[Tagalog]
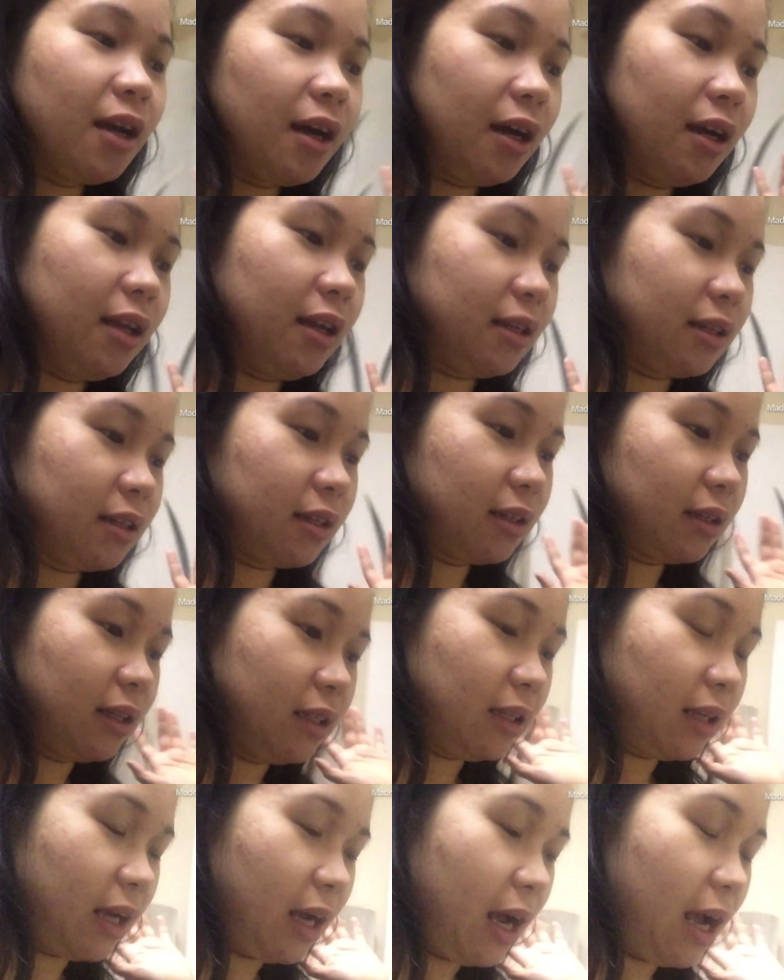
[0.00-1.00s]
Ayan,
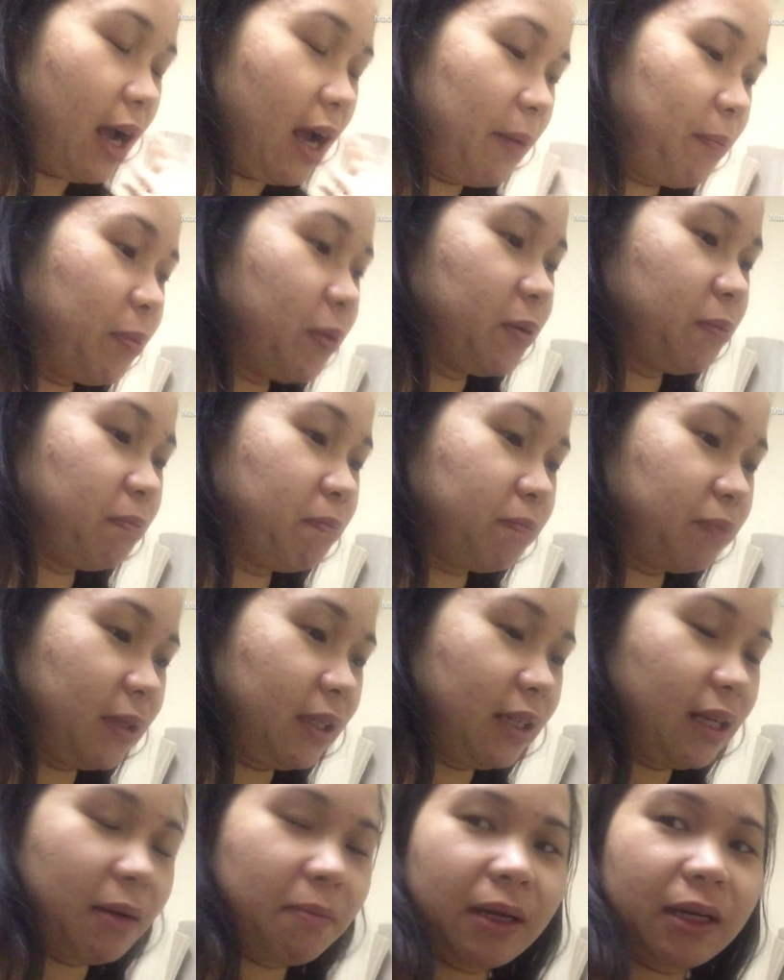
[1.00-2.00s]
kahapon
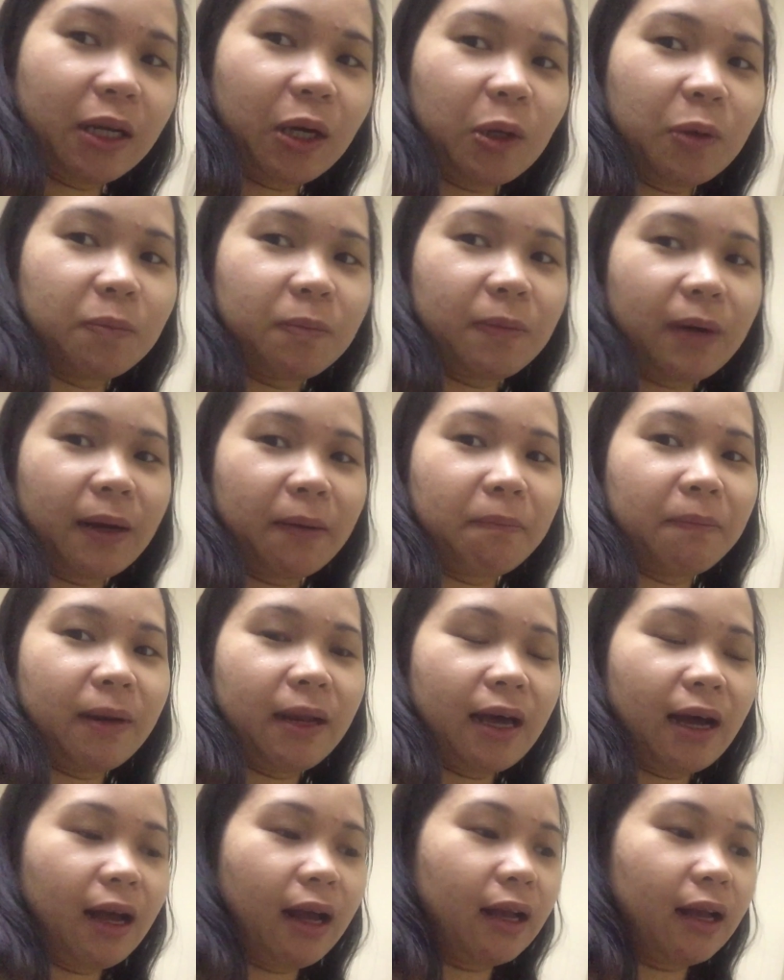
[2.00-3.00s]
tinamad akong
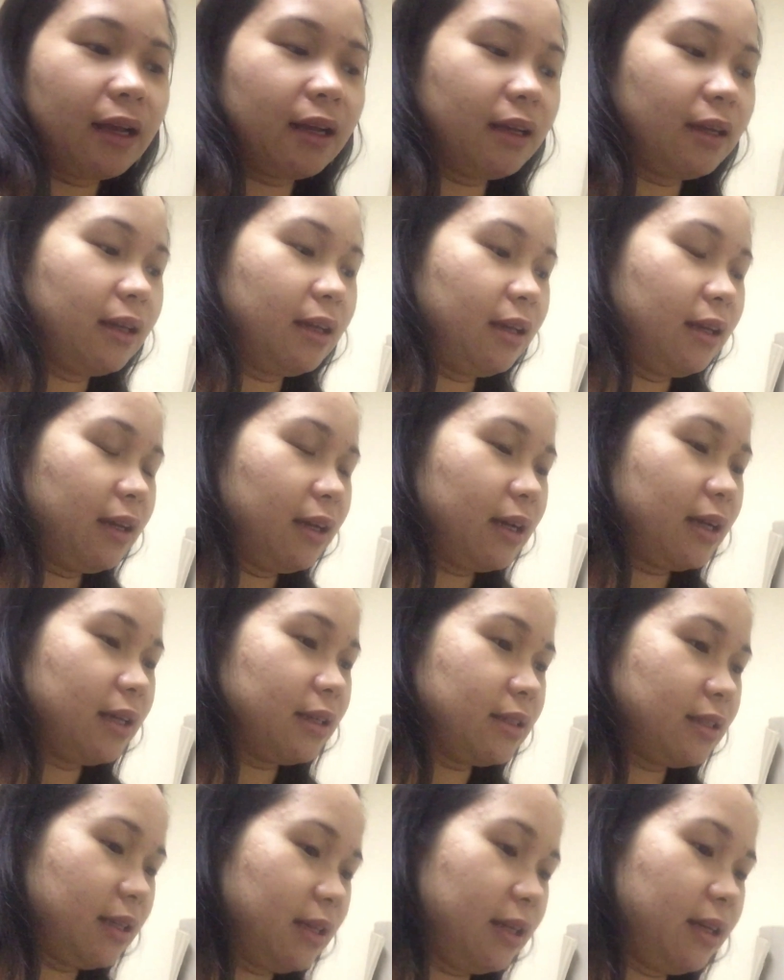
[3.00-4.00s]
mag-vlog
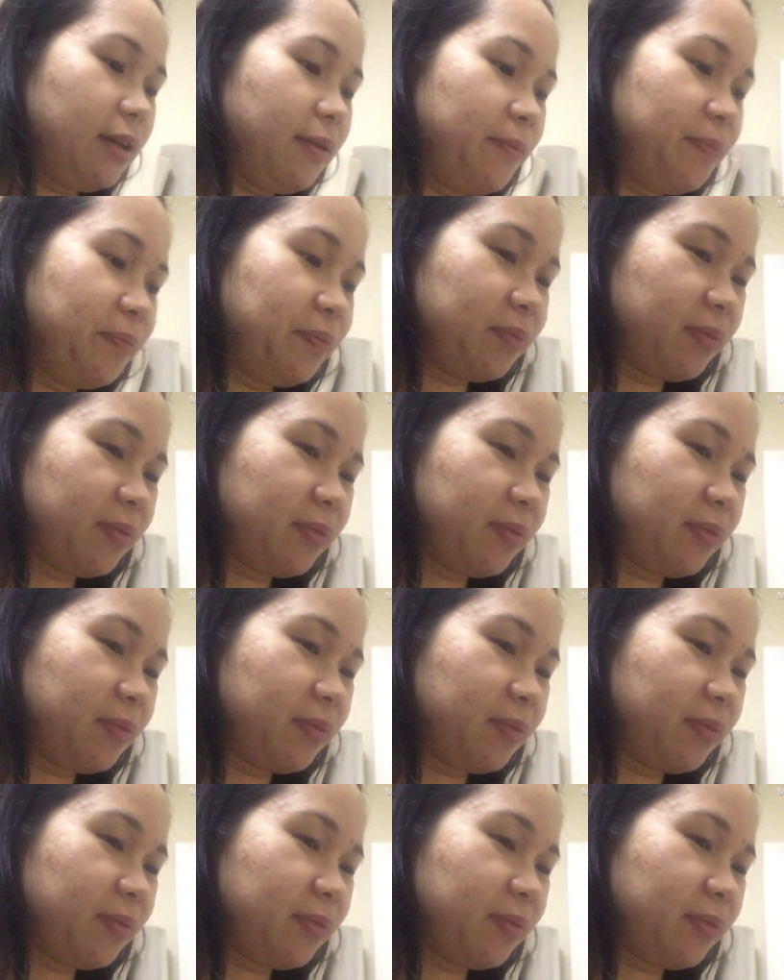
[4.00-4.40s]
kasi